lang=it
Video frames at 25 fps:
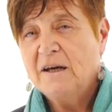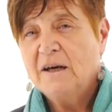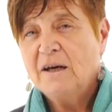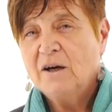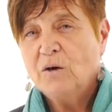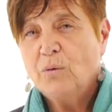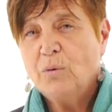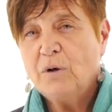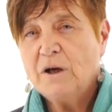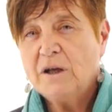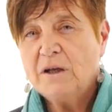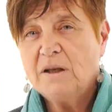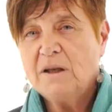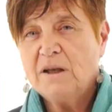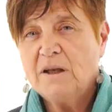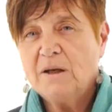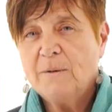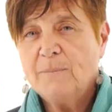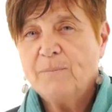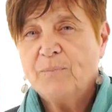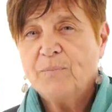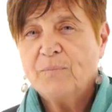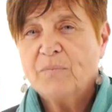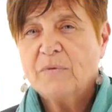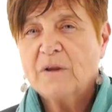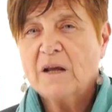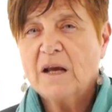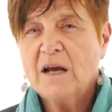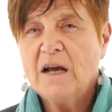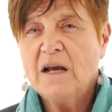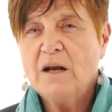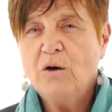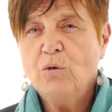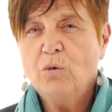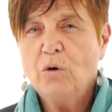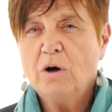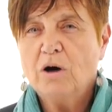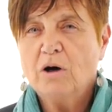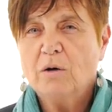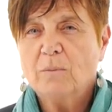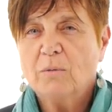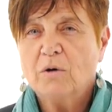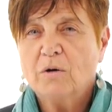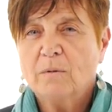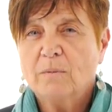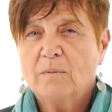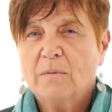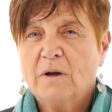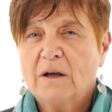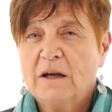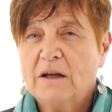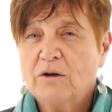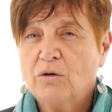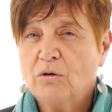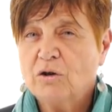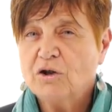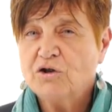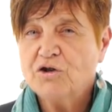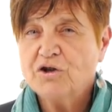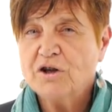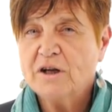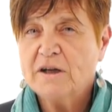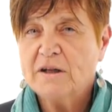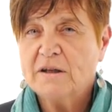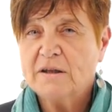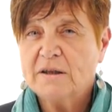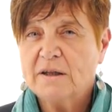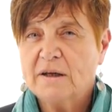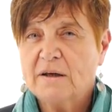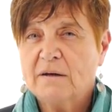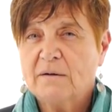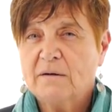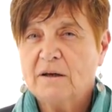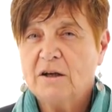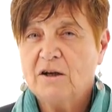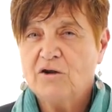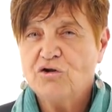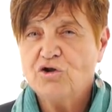Quindi è l'uomo, l'adolescente, il